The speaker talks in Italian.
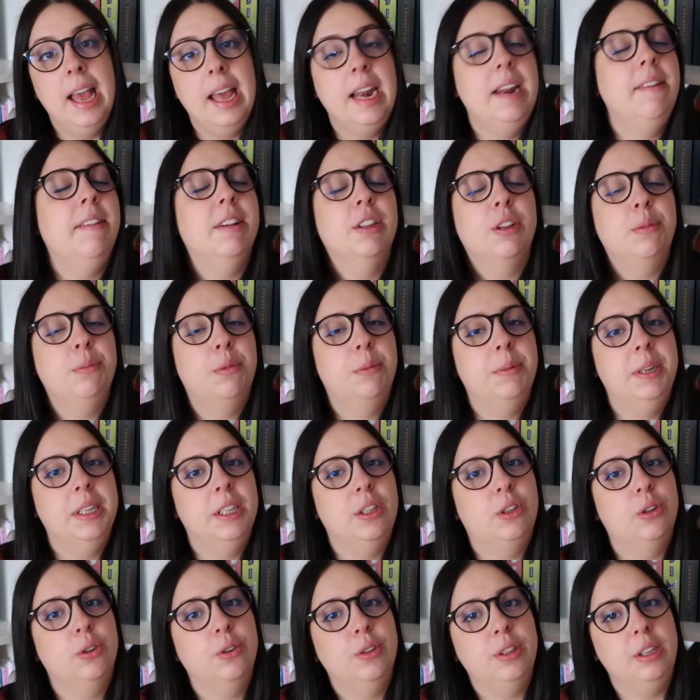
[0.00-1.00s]
arrivato il
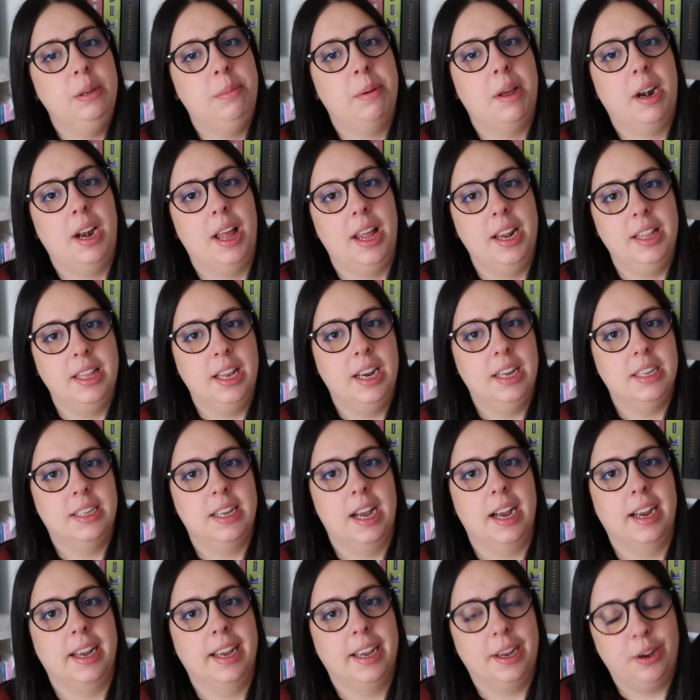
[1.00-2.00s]
momento di parlare delle
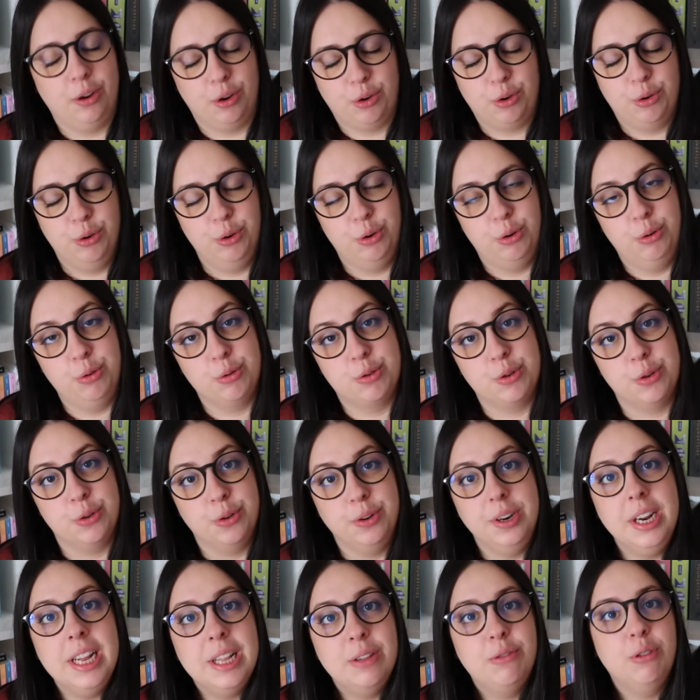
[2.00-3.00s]
saghe che ho concluso
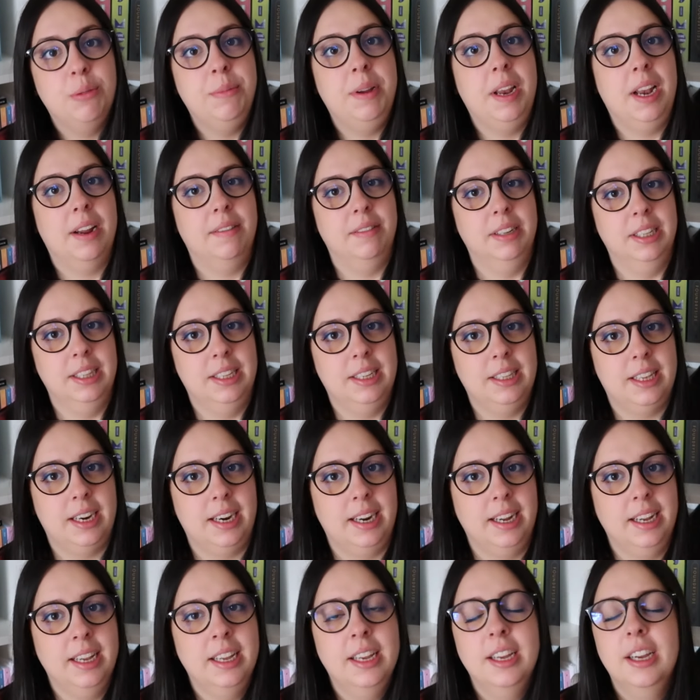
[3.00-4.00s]
nel
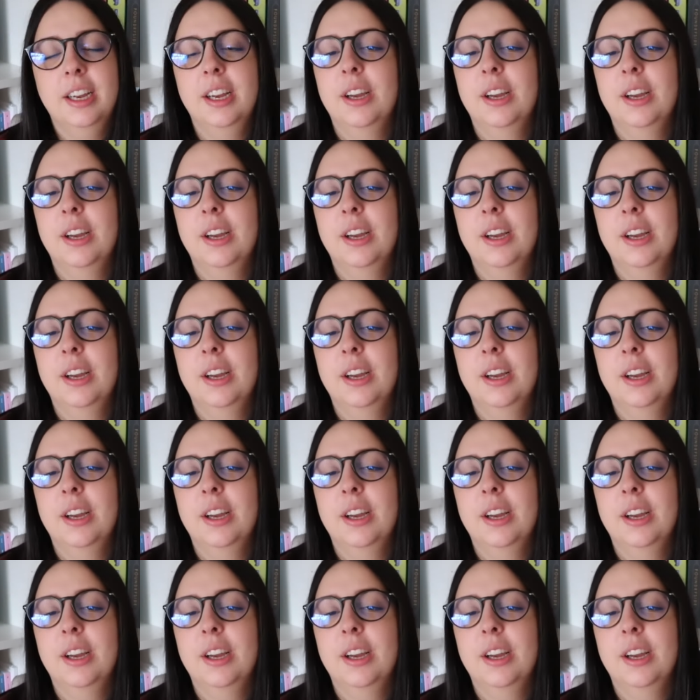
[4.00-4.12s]
2023